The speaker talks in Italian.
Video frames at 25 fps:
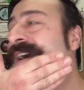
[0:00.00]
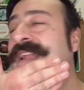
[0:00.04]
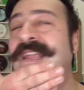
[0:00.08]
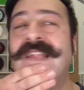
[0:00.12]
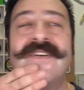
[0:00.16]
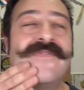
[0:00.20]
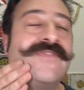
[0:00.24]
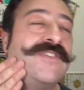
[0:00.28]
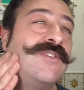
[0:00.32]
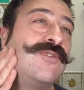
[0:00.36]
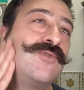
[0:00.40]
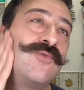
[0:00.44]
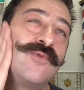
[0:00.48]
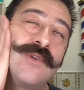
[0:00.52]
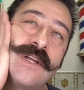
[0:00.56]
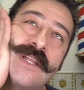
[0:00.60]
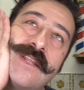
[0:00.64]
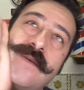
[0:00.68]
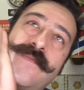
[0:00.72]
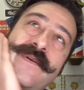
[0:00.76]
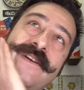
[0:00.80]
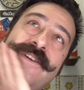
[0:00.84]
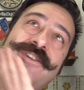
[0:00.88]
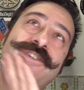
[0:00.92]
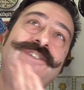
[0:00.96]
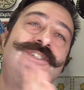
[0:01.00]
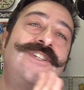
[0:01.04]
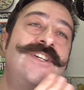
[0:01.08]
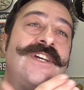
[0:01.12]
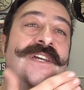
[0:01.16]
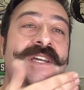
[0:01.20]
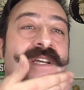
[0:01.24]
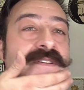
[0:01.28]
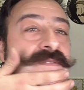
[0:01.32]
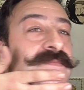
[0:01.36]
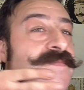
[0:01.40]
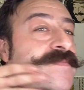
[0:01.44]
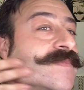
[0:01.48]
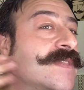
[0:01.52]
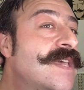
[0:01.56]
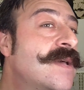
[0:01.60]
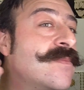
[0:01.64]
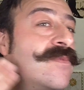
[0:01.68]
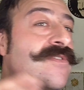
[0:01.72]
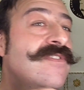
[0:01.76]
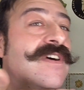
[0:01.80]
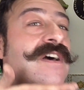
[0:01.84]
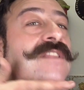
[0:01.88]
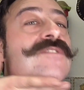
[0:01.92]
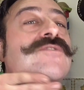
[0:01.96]
alla frittura di pesce,
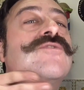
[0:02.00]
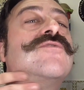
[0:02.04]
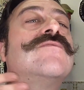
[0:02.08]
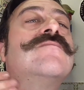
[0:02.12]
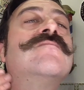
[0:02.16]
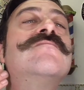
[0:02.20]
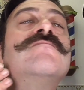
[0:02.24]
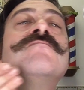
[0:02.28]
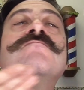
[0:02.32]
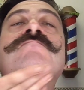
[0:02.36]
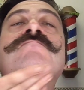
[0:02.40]
ne fatto.